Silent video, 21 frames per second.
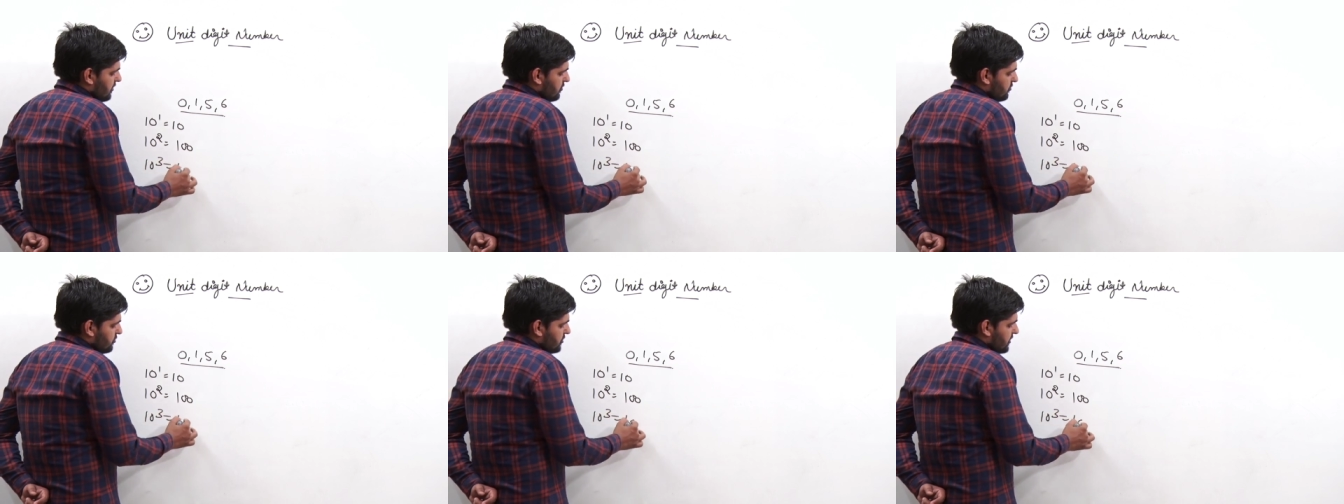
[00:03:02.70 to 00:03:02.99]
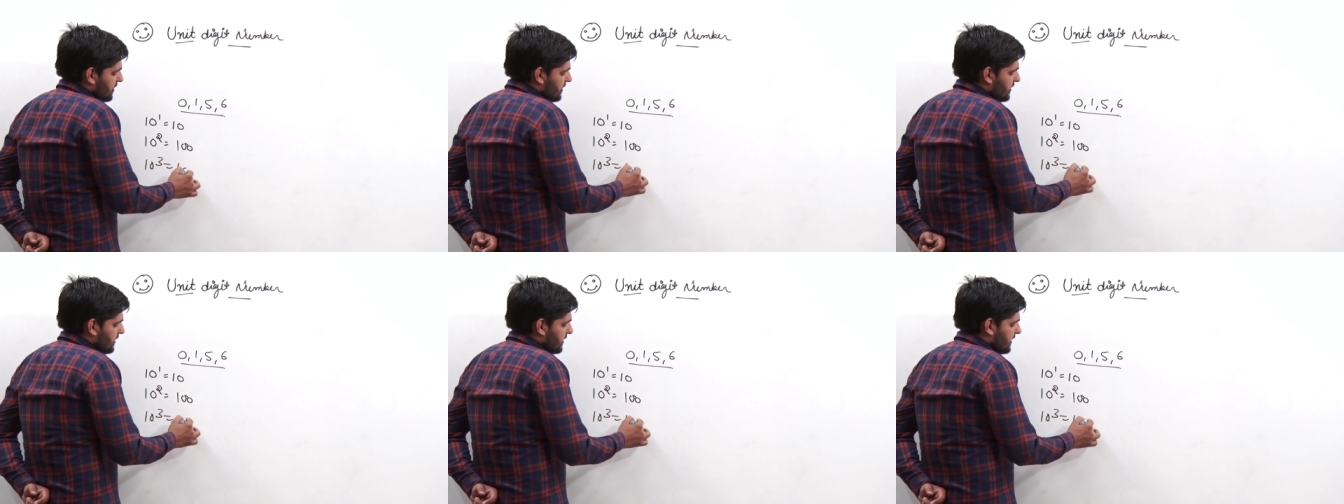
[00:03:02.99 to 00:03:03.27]
हो
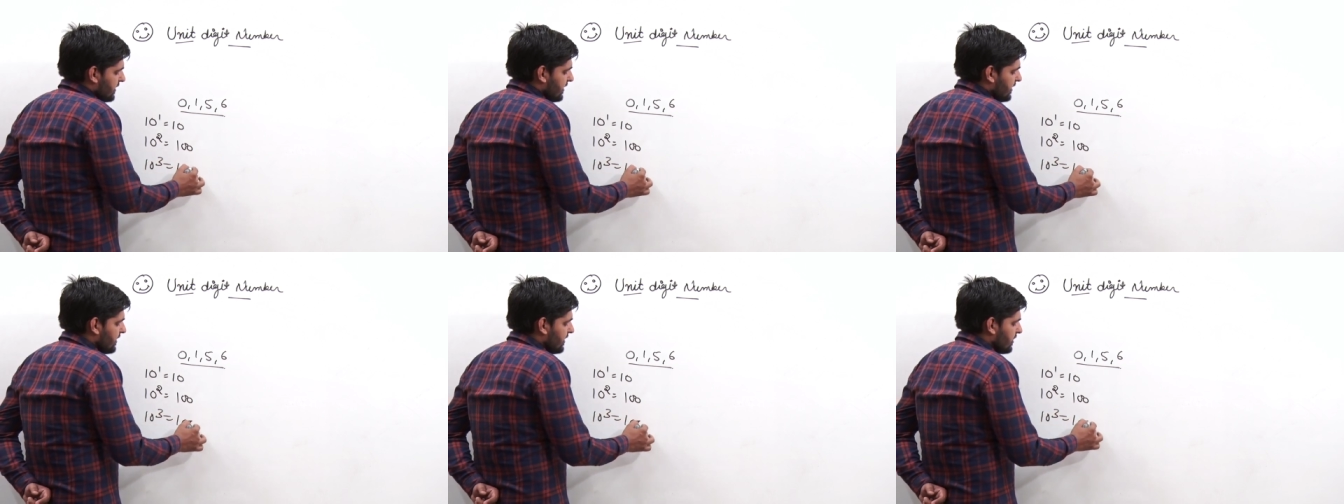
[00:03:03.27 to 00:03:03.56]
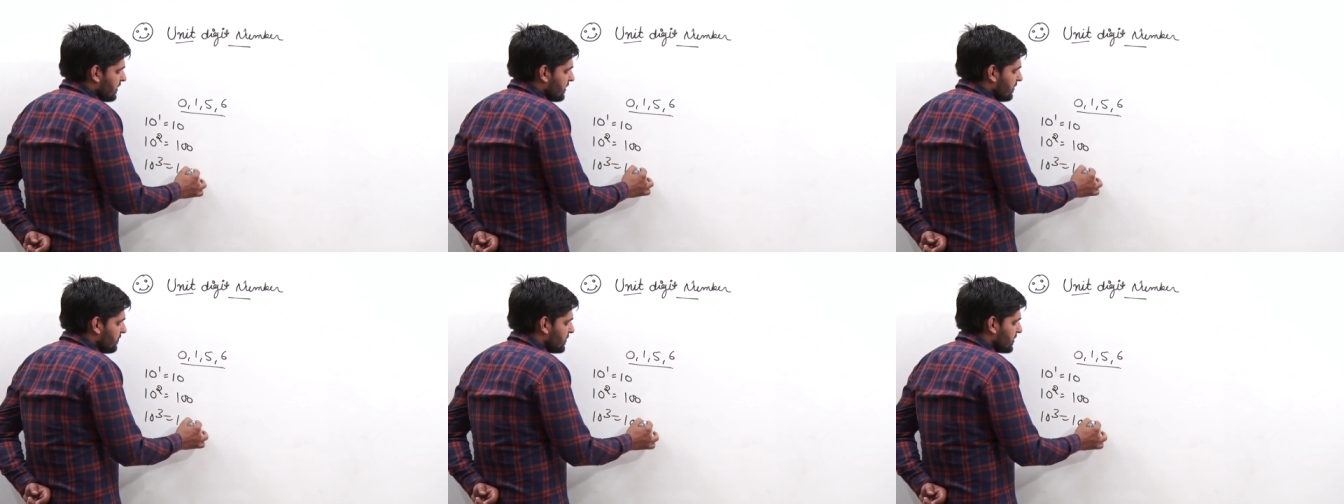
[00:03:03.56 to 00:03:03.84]
जाएगा कहने
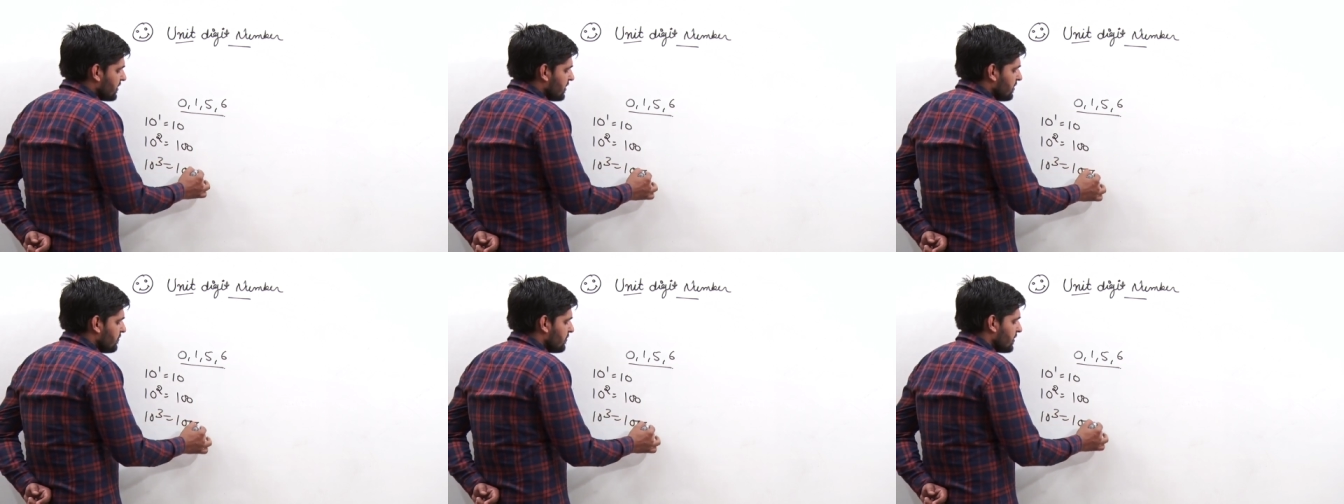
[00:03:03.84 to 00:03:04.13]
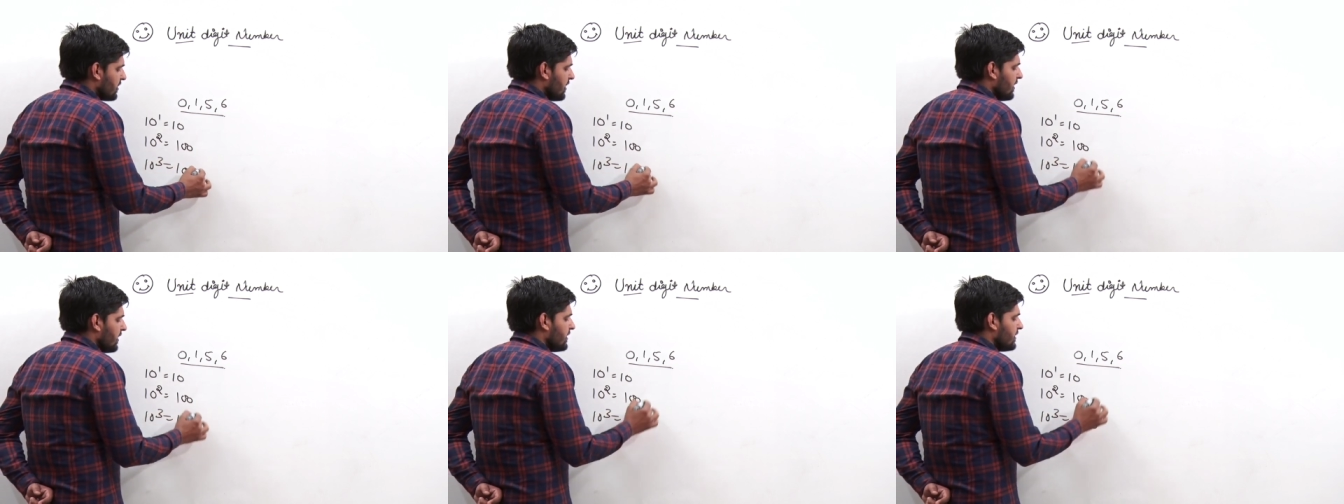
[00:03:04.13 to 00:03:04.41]
का मतलब
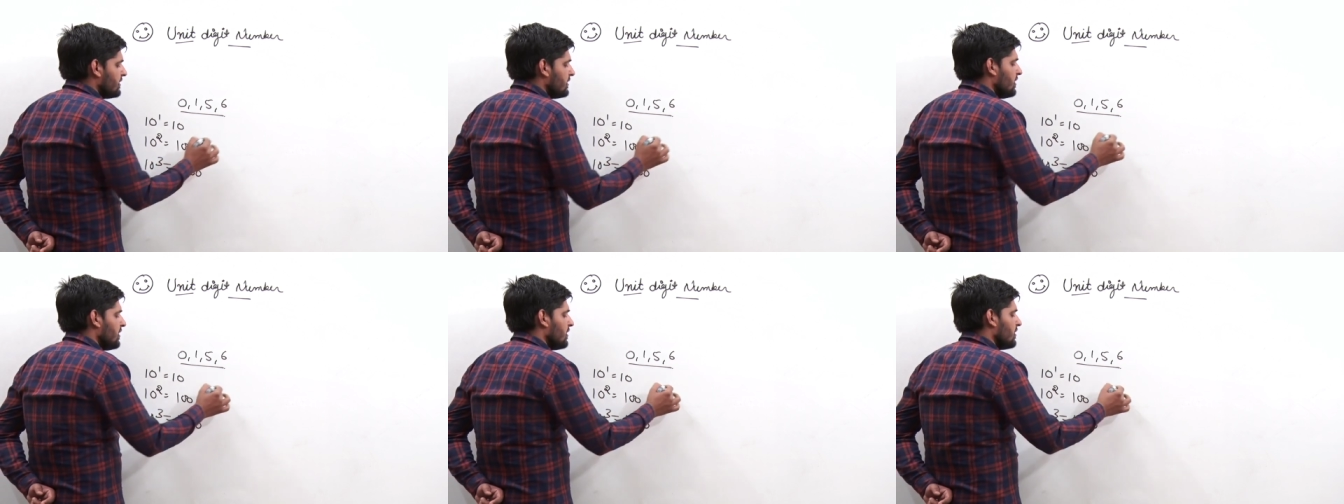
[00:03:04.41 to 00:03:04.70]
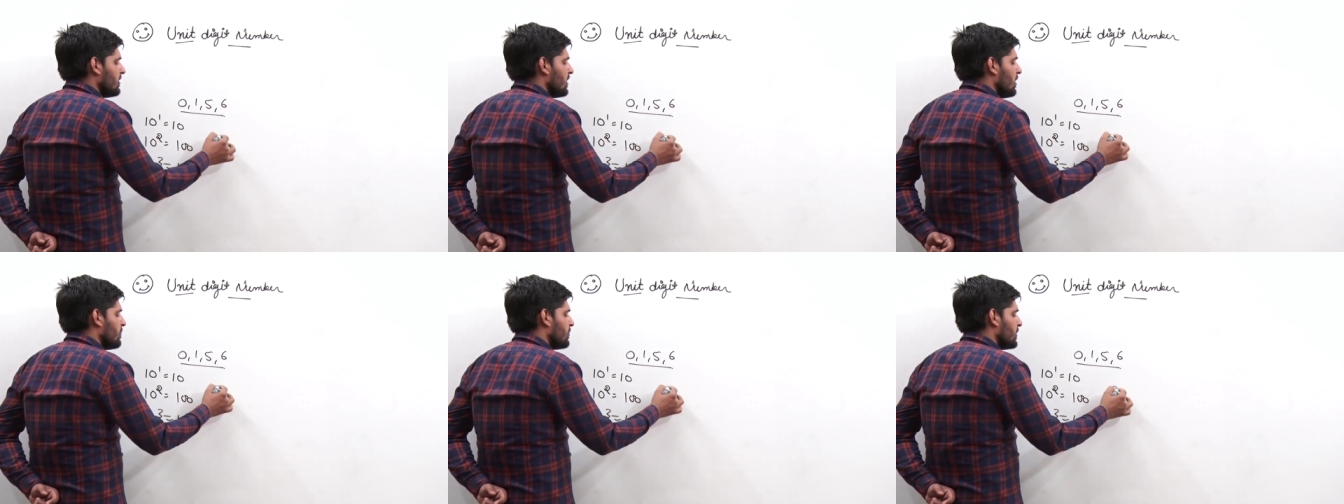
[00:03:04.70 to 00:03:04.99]
क्या है कि
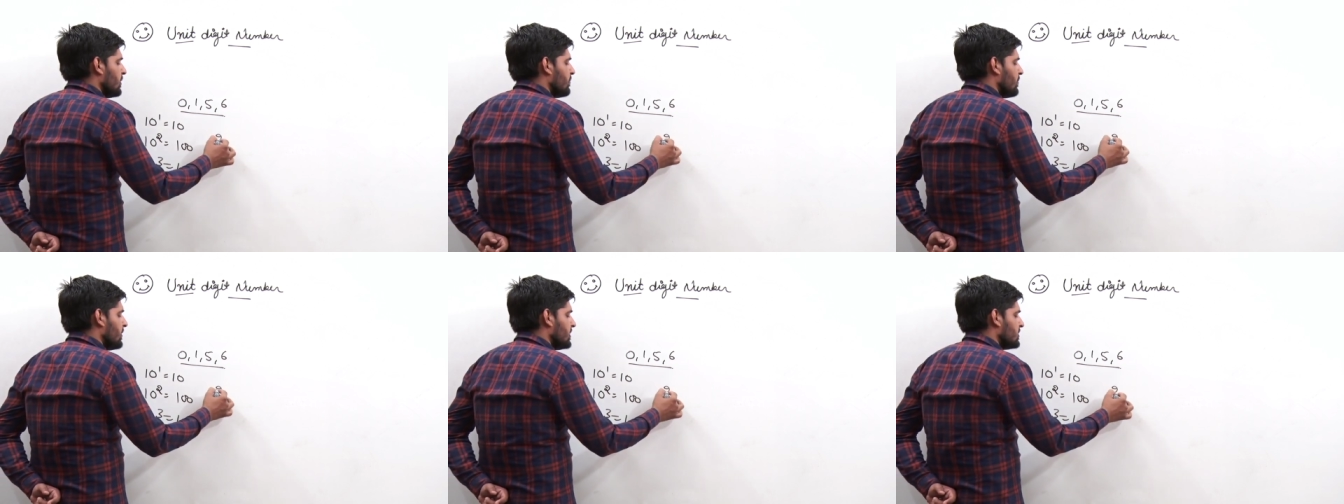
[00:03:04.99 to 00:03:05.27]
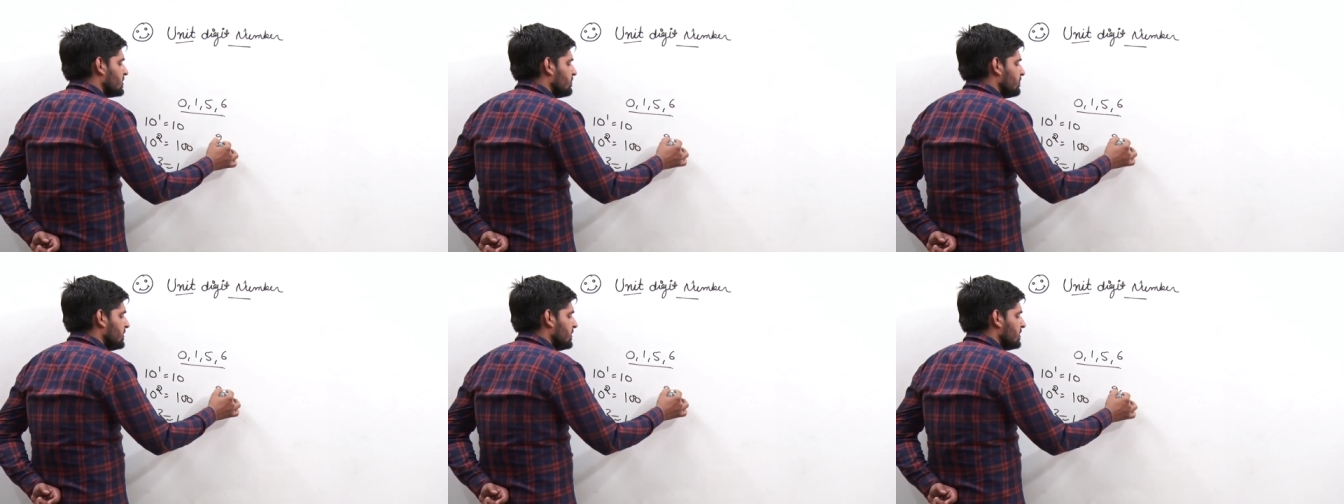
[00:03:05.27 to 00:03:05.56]
अगर आपके
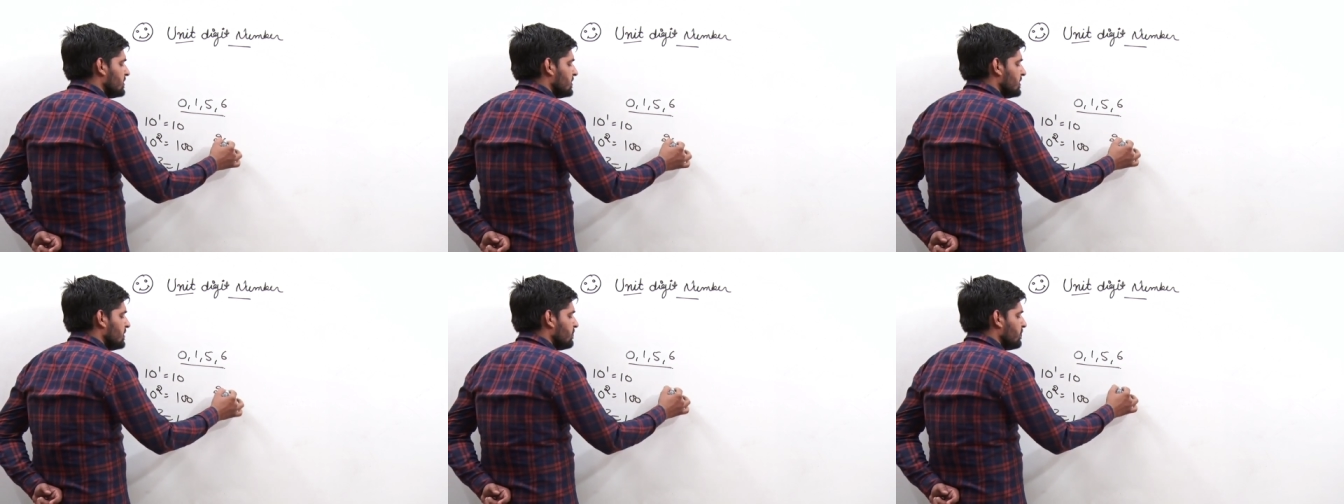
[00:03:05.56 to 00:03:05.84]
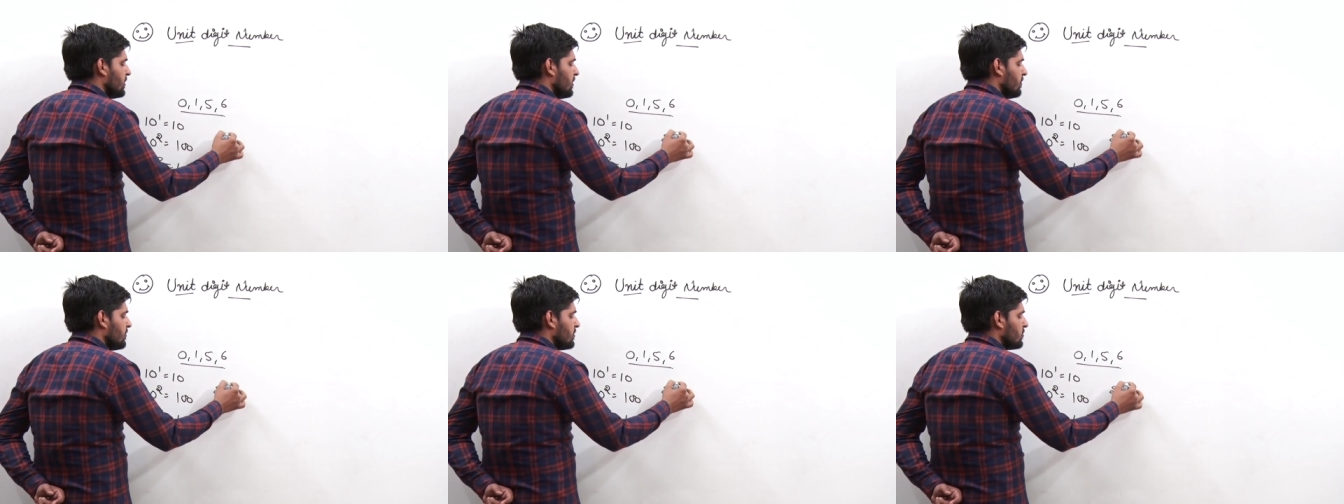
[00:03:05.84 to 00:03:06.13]
पास बीस की
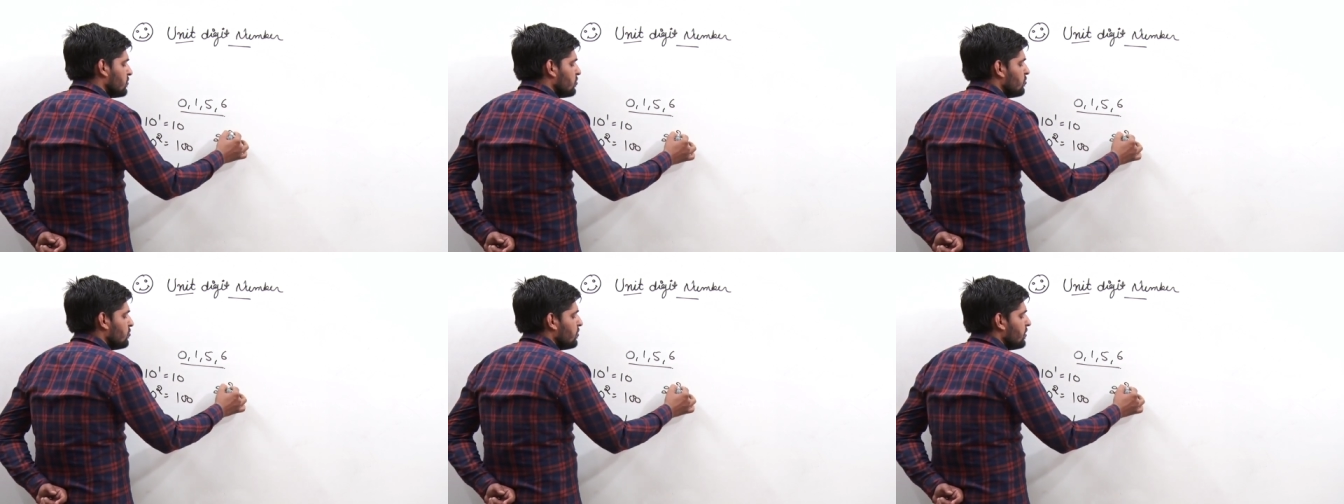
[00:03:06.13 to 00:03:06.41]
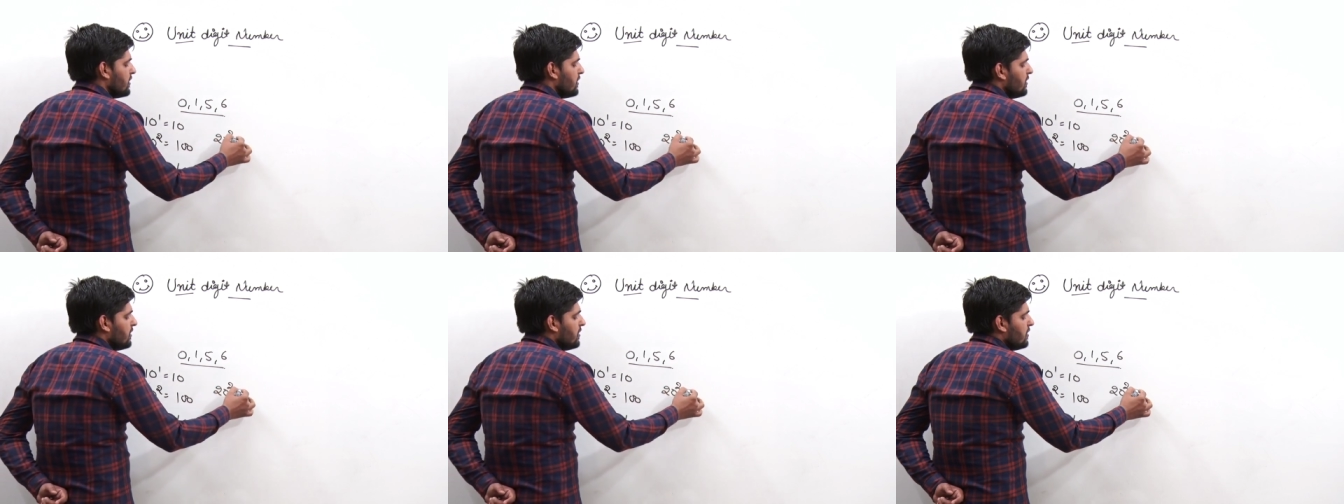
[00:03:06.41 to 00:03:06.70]
पावर दो है